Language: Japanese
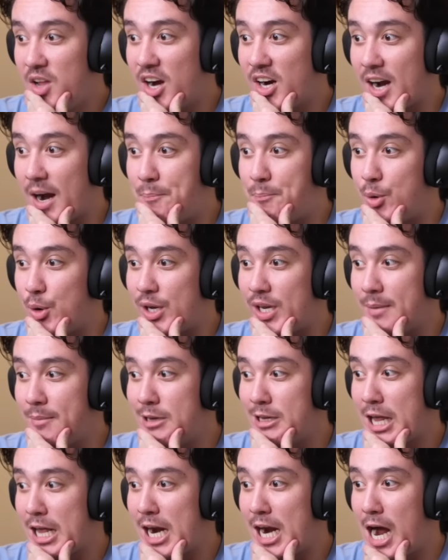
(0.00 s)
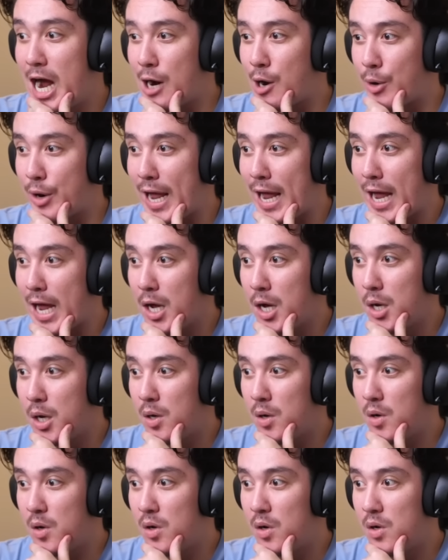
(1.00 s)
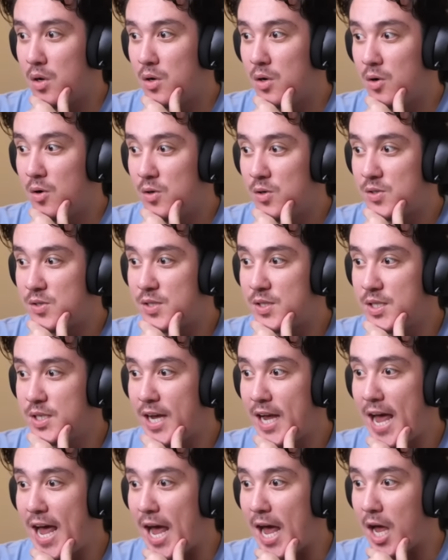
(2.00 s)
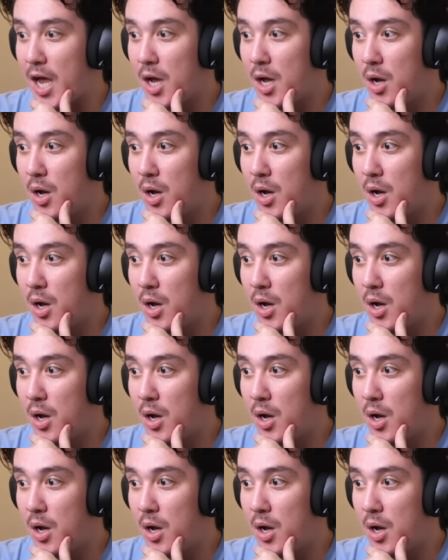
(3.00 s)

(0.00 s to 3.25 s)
なんか不気味だなこれすげえ